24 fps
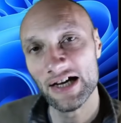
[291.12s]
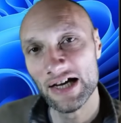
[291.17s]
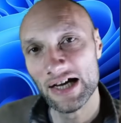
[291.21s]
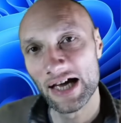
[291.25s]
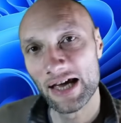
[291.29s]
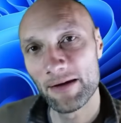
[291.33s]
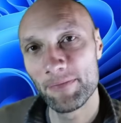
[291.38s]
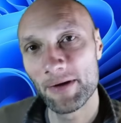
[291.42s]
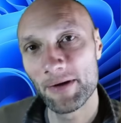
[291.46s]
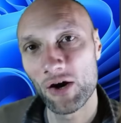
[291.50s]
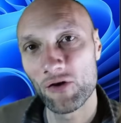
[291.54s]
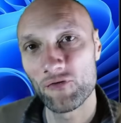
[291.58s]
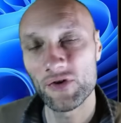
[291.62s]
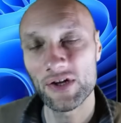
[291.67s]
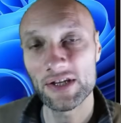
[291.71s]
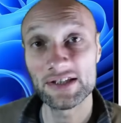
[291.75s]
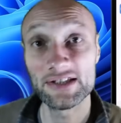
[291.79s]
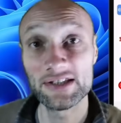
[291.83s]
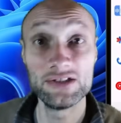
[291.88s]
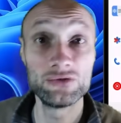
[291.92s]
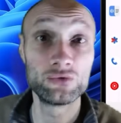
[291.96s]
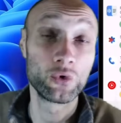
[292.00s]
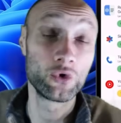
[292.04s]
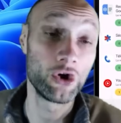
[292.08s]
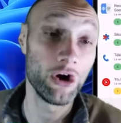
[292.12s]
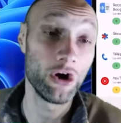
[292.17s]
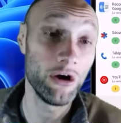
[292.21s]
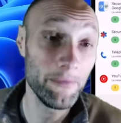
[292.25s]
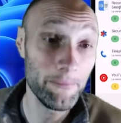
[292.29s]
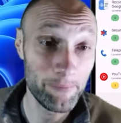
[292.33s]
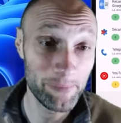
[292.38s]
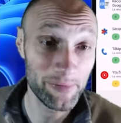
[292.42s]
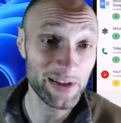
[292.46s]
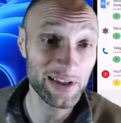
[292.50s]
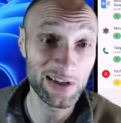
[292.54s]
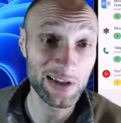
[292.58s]
Eh bien, en fait, ils ont quand même
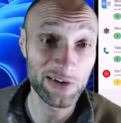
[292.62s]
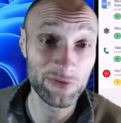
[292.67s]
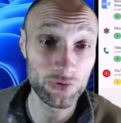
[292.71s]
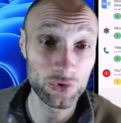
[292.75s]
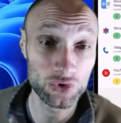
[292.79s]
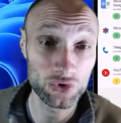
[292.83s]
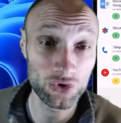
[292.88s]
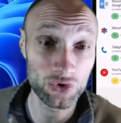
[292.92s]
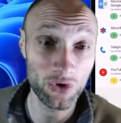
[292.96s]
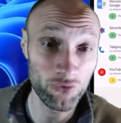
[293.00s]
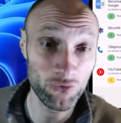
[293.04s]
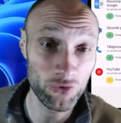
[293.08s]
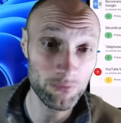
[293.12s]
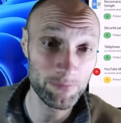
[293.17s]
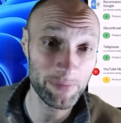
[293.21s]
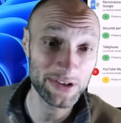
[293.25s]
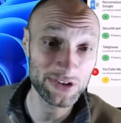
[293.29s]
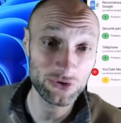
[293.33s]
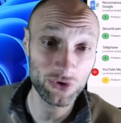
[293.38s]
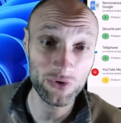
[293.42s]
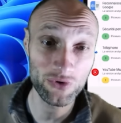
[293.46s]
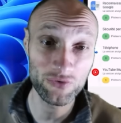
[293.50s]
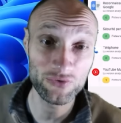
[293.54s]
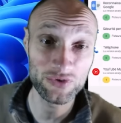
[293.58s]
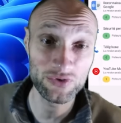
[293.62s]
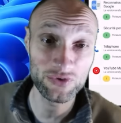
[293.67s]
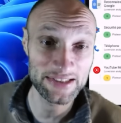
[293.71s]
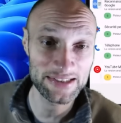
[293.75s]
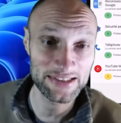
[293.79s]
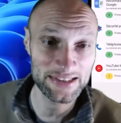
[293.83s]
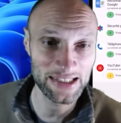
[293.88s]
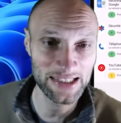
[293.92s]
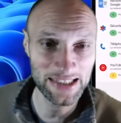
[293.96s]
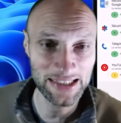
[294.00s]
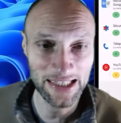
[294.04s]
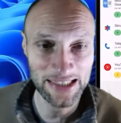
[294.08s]
plein d'infos sur vous parce que vous
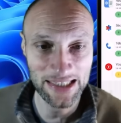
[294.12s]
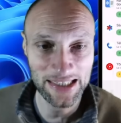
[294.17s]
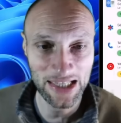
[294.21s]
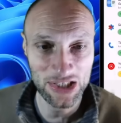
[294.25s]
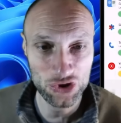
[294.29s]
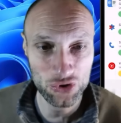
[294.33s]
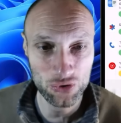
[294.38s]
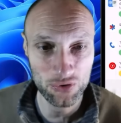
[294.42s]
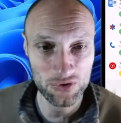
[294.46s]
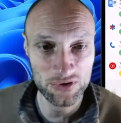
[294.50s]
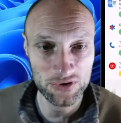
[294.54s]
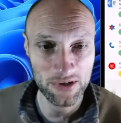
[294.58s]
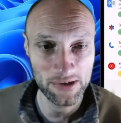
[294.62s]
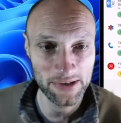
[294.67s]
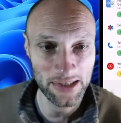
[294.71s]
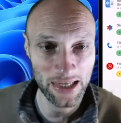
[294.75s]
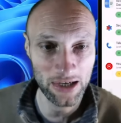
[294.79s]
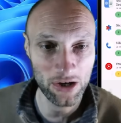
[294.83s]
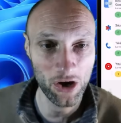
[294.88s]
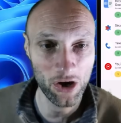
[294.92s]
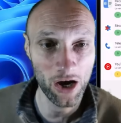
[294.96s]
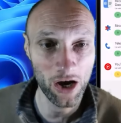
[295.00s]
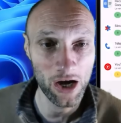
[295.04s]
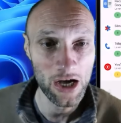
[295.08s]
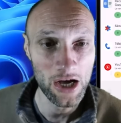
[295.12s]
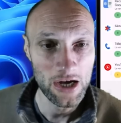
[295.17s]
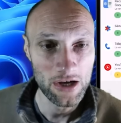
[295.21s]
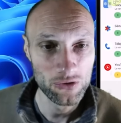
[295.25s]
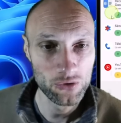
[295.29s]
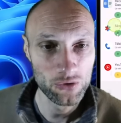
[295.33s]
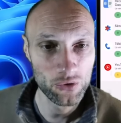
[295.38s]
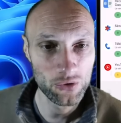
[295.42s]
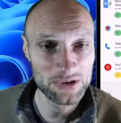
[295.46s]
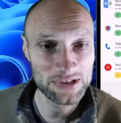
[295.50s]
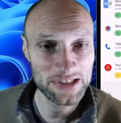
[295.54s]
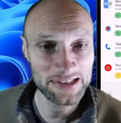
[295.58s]
installez des tas de choses, d'accord
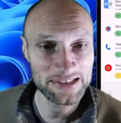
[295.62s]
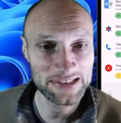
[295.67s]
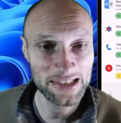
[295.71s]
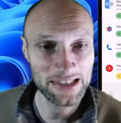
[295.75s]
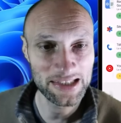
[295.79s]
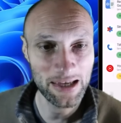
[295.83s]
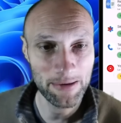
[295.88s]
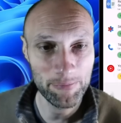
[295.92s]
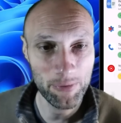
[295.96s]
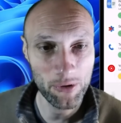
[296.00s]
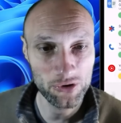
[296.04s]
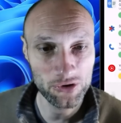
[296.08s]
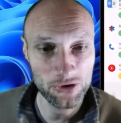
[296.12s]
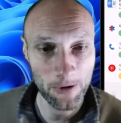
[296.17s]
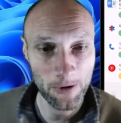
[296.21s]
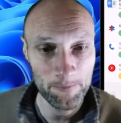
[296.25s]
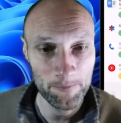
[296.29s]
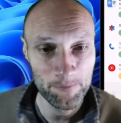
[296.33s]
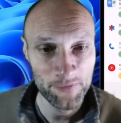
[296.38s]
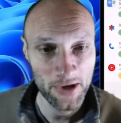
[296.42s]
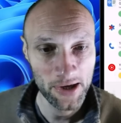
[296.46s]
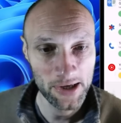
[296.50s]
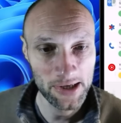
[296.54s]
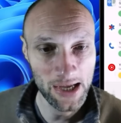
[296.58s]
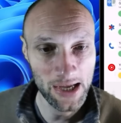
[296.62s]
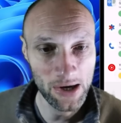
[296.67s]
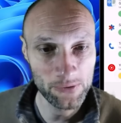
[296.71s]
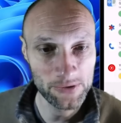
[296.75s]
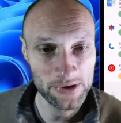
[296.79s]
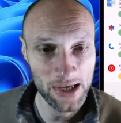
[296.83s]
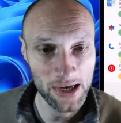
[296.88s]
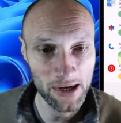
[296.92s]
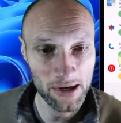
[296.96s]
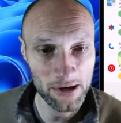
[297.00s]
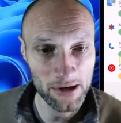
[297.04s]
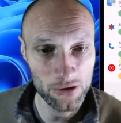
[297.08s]
Donc ça, c'est important. Là, on
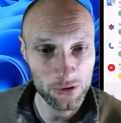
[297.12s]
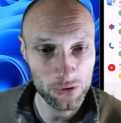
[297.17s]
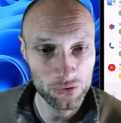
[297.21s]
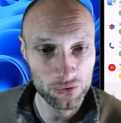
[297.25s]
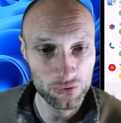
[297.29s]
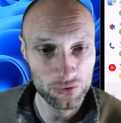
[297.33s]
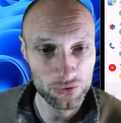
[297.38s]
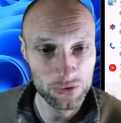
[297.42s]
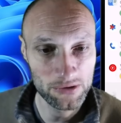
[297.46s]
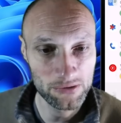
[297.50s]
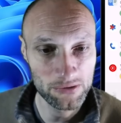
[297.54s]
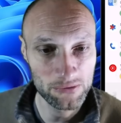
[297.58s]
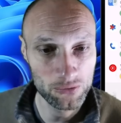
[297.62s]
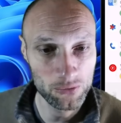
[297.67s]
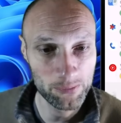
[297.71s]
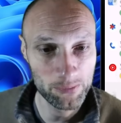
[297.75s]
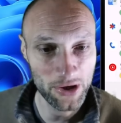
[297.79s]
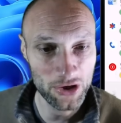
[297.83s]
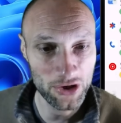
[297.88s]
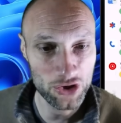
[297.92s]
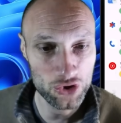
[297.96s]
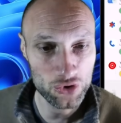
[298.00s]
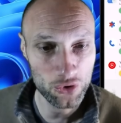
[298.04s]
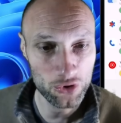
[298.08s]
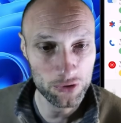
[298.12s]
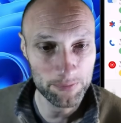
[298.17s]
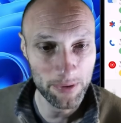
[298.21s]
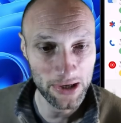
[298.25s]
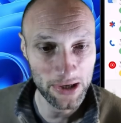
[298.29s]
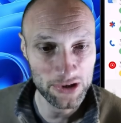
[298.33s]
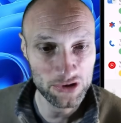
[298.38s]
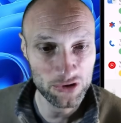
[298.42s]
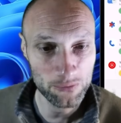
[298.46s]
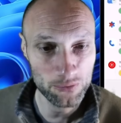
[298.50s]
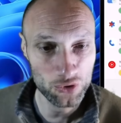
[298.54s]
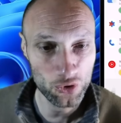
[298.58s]
a euh, tout, plein de choses. Par
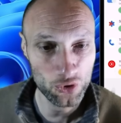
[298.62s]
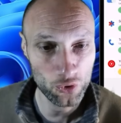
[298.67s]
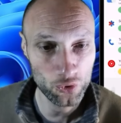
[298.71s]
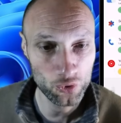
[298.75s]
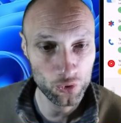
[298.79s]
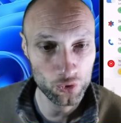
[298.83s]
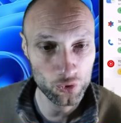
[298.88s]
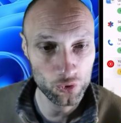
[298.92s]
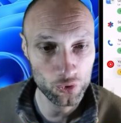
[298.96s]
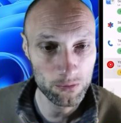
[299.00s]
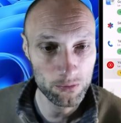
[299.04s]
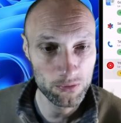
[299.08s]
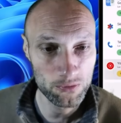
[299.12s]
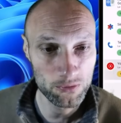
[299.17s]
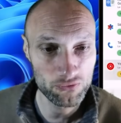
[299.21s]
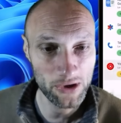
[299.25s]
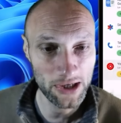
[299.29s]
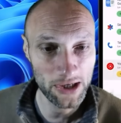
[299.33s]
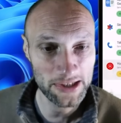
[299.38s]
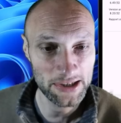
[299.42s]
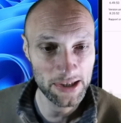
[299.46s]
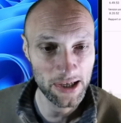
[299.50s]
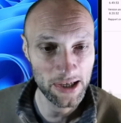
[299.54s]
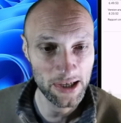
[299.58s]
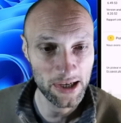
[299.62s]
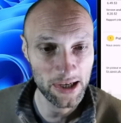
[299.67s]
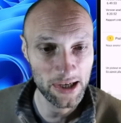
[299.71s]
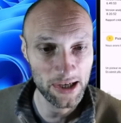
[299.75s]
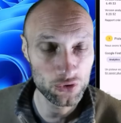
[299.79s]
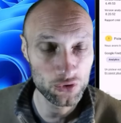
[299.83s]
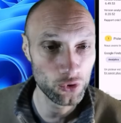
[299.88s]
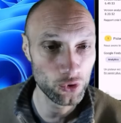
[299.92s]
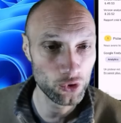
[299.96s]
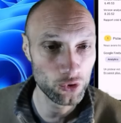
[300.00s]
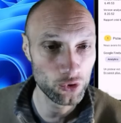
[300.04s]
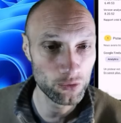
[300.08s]
exemple, sur YouTube, je vois qu'il y a
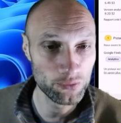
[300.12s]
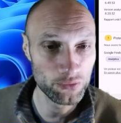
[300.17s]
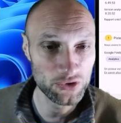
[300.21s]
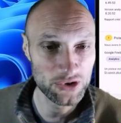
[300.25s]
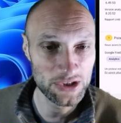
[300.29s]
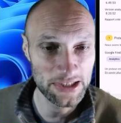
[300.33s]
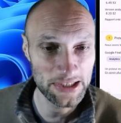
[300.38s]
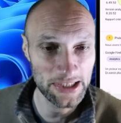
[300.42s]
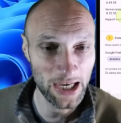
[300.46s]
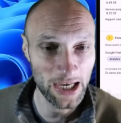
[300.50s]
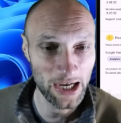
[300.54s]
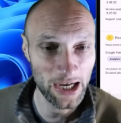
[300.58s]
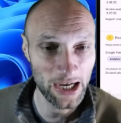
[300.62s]
sur YouTube musique il y a